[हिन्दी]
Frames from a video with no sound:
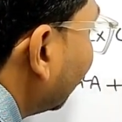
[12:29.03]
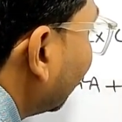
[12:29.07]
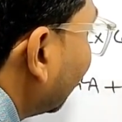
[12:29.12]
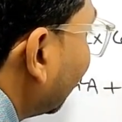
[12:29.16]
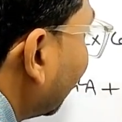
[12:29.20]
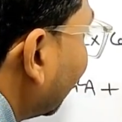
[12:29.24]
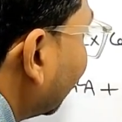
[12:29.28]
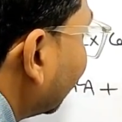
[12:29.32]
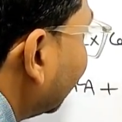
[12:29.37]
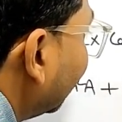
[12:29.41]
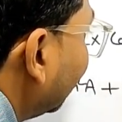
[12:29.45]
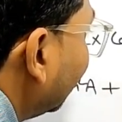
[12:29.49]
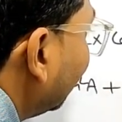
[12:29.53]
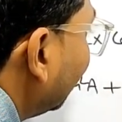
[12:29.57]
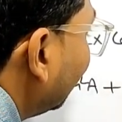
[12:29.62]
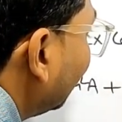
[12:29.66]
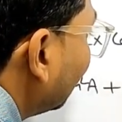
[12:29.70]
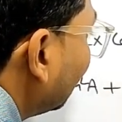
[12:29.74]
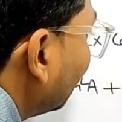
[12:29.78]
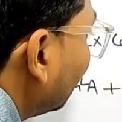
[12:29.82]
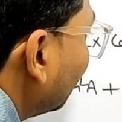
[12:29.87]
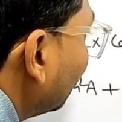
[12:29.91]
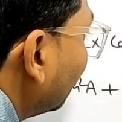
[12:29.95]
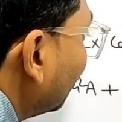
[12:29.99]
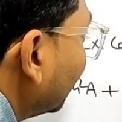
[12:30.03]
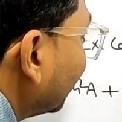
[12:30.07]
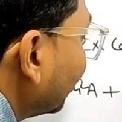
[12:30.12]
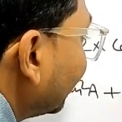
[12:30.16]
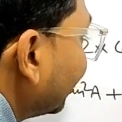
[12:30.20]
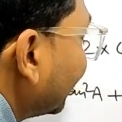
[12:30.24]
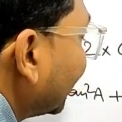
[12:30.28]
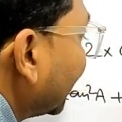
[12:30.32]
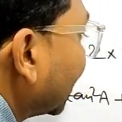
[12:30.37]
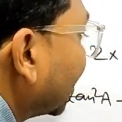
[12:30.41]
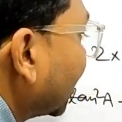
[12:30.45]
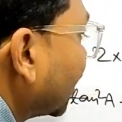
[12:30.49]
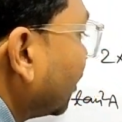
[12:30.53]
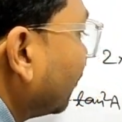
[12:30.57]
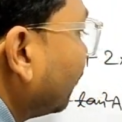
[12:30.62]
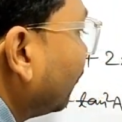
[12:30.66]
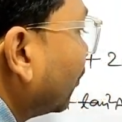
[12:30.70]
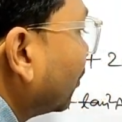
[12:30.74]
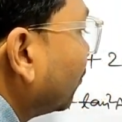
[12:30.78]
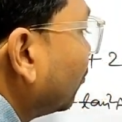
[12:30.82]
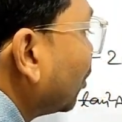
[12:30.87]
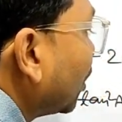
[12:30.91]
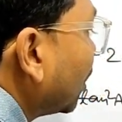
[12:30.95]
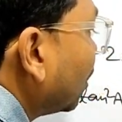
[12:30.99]
इंटू सेक का फॉर्मूला
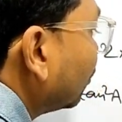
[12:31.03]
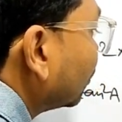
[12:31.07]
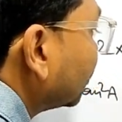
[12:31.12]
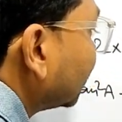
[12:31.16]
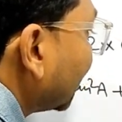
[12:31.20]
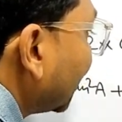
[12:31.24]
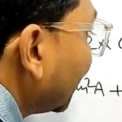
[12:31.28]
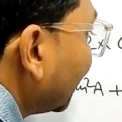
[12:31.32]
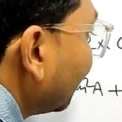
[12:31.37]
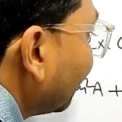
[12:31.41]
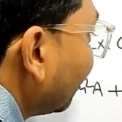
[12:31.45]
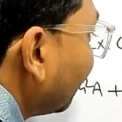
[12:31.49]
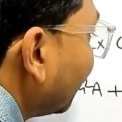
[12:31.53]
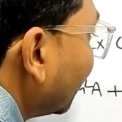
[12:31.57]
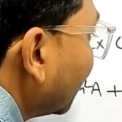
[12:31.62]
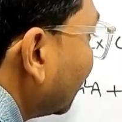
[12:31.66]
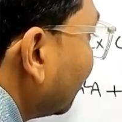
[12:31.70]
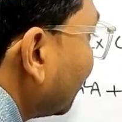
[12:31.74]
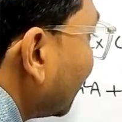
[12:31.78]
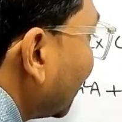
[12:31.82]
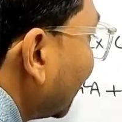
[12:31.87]
होता है वन बाई